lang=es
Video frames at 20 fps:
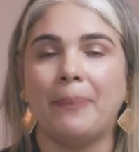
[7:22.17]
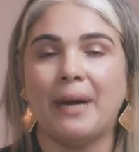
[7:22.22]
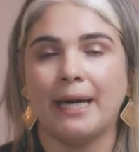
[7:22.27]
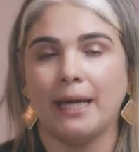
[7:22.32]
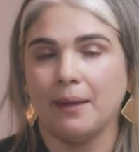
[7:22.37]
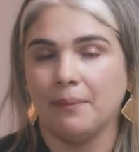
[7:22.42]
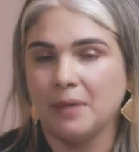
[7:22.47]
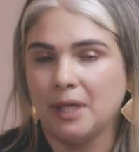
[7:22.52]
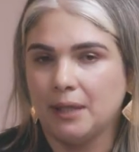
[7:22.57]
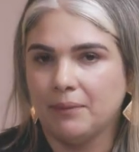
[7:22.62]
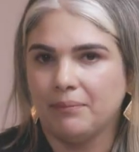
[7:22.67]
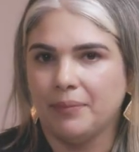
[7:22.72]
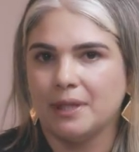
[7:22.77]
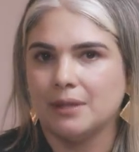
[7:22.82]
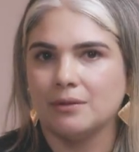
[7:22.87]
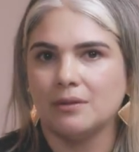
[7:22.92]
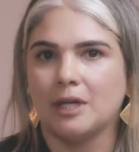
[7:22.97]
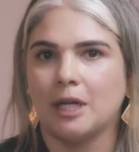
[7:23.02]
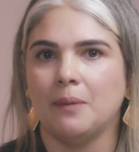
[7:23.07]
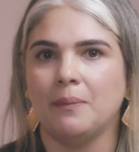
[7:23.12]
Para mí,
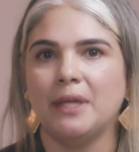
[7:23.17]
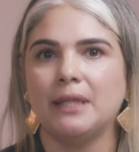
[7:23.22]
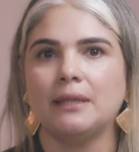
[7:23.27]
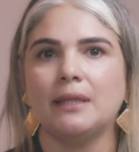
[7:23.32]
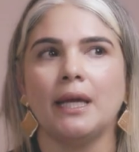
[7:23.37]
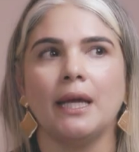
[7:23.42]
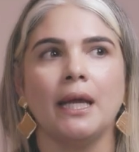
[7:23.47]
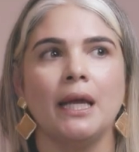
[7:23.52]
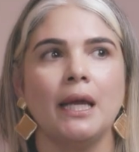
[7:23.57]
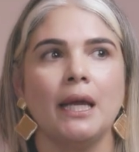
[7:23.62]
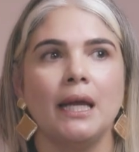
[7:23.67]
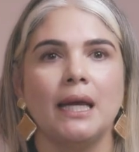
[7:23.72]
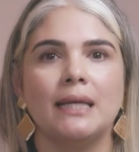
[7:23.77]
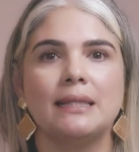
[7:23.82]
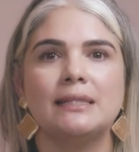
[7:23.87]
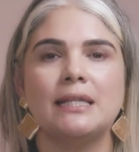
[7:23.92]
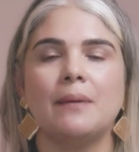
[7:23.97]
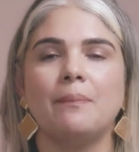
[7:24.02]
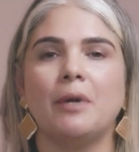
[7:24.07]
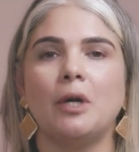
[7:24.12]
personalmente,
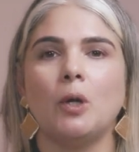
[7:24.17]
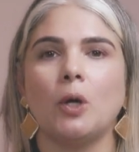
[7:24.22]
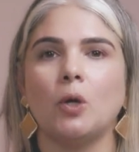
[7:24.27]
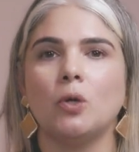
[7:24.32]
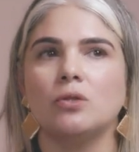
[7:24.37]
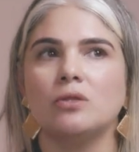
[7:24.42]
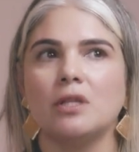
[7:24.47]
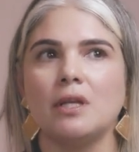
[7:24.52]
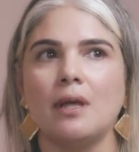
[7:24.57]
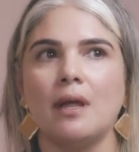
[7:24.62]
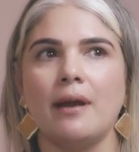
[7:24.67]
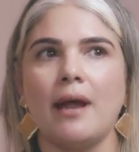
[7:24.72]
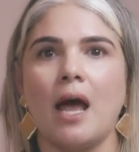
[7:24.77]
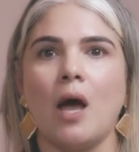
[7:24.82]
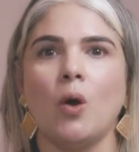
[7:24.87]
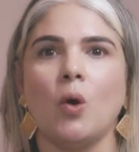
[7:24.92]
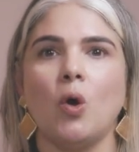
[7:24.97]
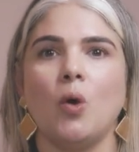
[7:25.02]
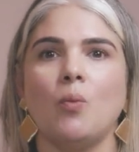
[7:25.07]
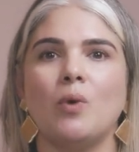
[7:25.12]
siempre lo he
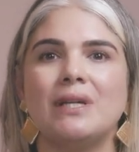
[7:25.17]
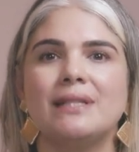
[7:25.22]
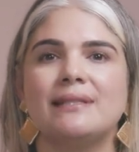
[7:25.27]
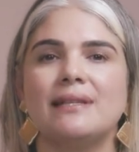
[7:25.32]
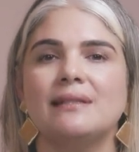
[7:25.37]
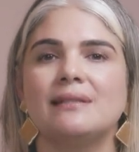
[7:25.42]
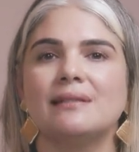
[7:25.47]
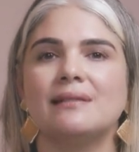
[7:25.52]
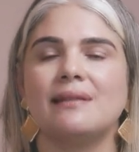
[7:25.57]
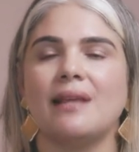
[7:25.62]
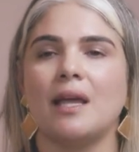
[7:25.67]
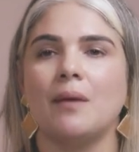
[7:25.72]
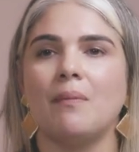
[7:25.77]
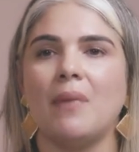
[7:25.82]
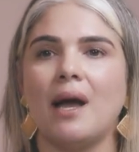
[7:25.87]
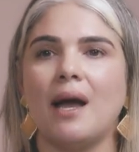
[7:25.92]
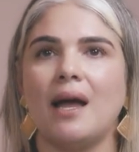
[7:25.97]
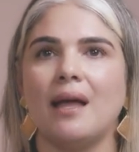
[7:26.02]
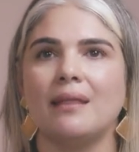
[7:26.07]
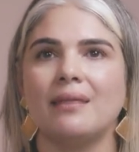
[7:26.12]
considerado como el
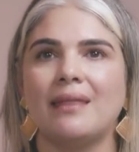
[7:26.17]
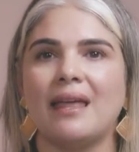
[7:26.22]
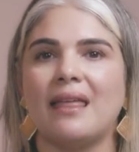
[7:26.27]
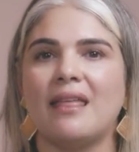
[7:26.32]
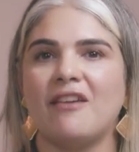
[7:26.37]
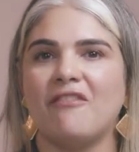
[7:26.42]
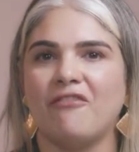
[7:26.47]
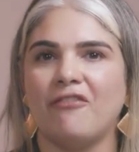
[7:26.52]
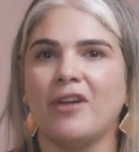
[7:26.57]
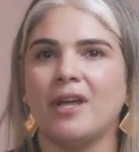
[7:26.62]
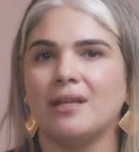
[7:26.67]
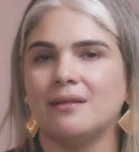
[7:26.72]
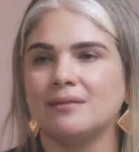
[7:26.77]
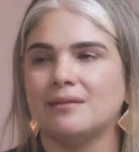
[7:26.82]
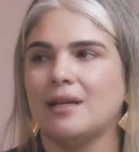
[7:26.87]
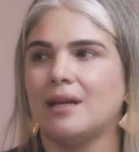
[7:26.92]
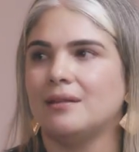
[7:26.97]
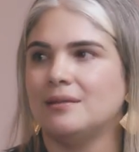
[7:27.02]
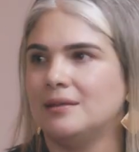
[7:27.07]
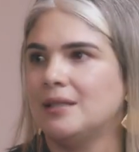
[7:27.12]
sistema de
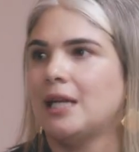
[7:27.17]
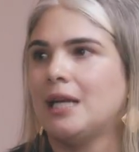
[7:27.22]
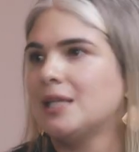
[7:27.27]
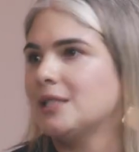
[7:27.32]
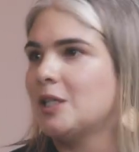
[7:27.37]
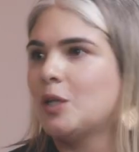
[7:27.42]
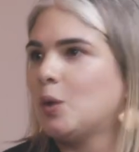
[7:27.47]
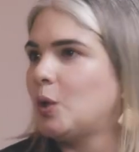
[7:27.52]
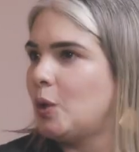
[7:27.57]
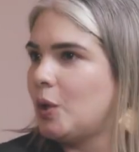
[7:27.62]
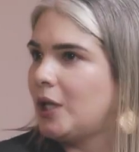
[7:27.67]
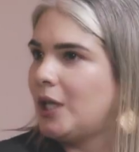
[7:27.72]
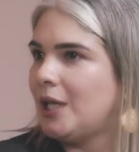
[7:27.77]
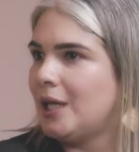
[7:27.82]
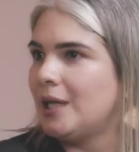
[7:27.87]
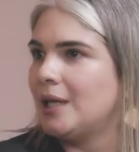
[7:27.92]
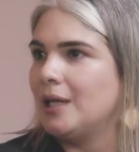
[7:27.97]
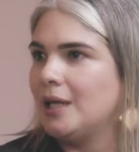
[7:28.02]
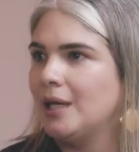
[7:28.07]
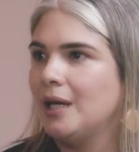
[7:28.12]
defensas de la
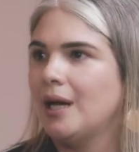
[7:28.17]
psicología.